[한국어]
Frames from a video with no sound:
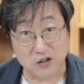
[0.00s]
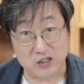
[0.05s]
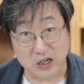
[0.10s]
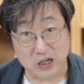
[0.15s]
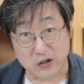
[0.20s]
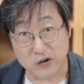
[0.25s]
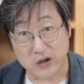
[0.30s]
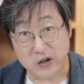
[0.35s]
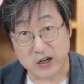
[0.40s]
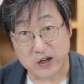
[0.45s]

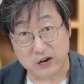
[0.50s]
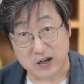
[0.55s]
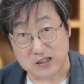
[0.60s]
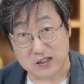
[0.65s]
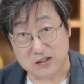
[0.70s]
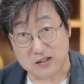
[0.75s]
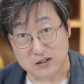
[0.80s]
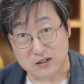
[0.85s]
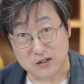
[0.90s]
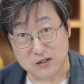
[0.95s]
사회화의
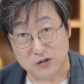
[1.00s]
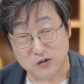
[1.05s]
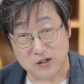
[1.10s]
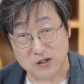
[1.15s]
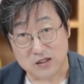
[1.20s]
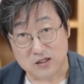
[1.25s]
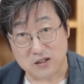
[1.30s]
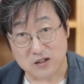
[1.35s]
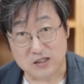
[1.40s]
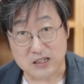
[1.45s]
과정을
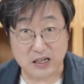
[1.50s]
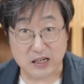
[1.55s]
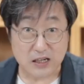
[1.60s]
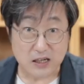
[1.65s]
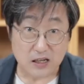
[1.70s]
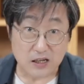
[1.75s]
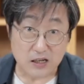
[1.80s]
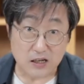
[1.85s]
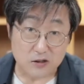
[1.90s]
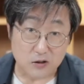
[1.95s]
통해서
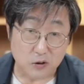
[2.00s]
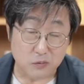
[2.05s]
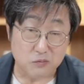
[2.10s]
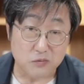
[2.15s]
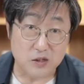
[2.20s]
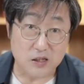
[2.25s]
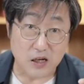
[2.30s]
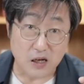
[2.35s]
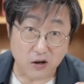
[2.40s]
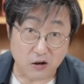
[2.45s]
자기에게
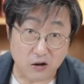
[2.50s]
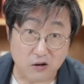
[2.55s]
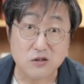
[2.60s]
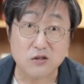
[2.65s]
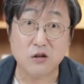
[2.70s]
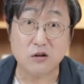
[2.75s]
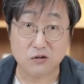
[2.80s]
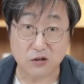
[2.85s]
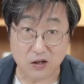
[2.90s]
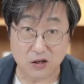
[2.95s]
점차
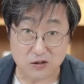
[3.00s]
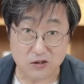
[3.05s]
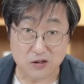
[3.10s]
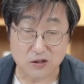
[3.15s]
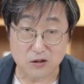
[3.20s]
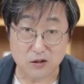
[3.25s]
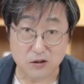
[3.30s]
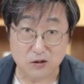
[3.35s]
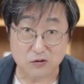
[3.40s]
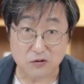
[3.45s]

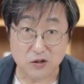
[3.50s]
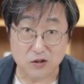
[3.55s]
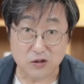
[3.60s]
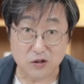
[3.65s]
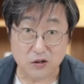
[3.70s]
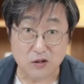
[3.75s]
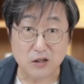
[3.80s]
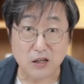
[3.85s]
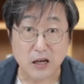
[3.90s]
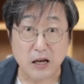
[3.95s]
형성되어지는 것도 있어요.
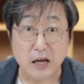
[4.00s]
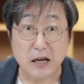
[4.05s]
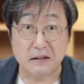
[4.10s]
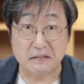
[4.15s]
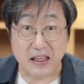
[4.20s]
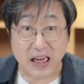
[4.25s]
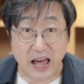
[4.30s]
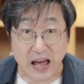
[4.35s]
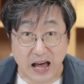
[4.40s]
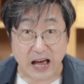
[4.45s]
근데
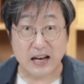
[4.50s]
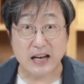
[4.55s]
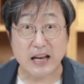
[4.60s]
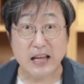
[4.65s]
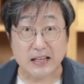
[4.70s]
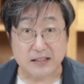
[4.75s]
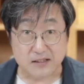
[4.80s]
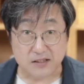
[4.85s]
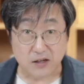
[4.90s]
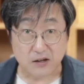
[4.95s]
내 안에
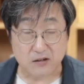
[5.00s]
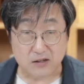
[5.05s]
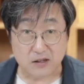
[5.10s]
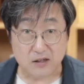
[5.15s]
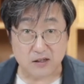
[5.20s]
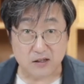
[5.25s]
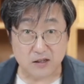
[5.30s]
있어요. 그건